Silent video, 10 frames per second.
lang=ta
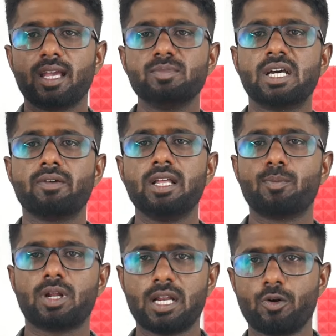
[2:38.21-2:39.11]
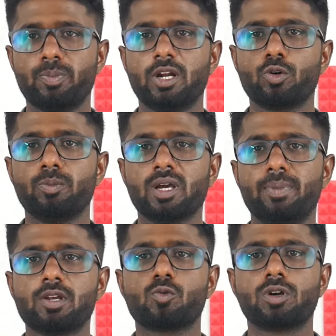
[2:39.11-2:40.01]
எம்ஜிஆர் வெளியே போகிறார் அவர் பின்னாடி ஒரு மிகப்பெரிய